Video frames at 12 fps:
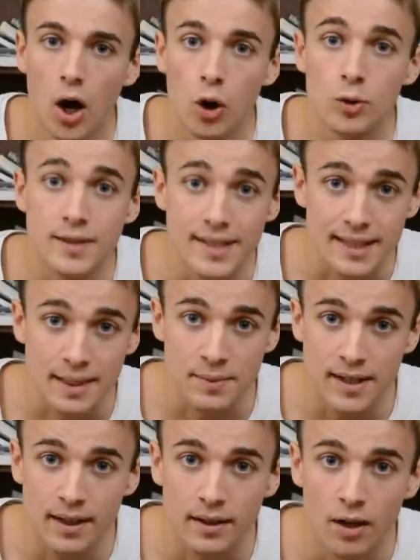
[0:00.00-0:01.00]
Au XVIIe
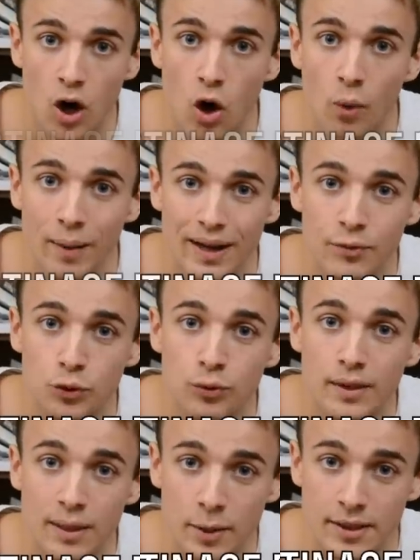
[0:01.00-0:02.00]
siècle, on parle avant tout
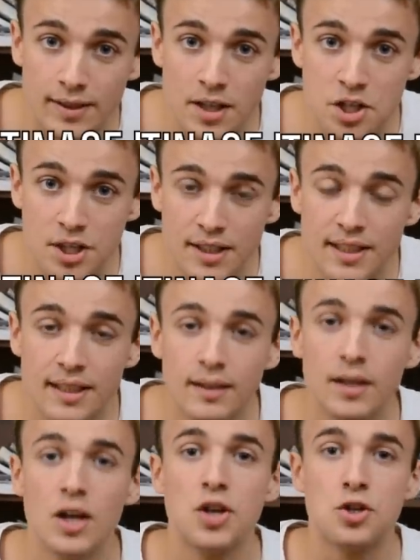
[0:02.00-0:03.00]
dans les d'idées.
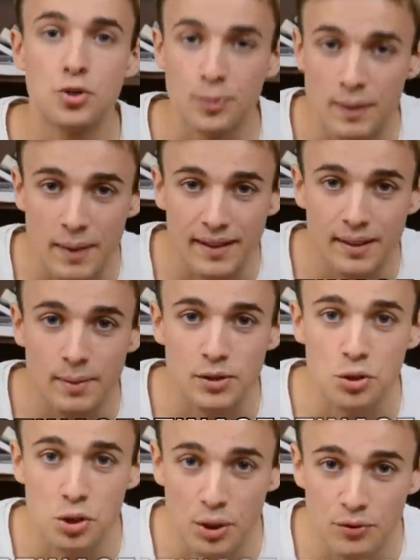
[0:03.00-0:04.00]
Je suis libertin parce
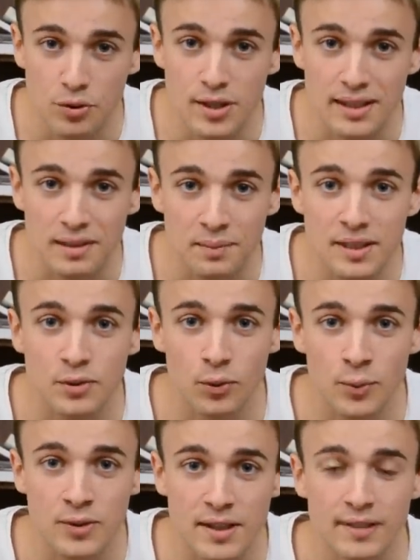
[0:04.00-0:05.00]
que je refuse d'accepter ce que l'on
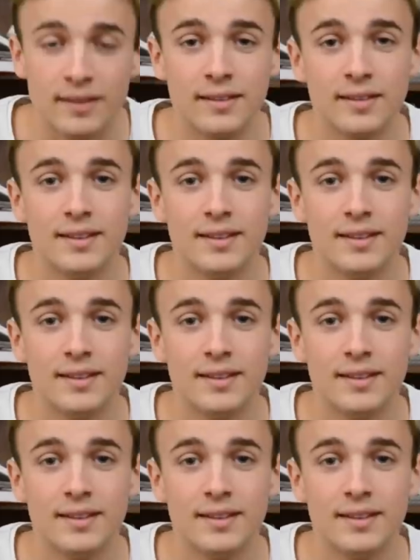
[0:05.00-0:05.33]
m'enseigne.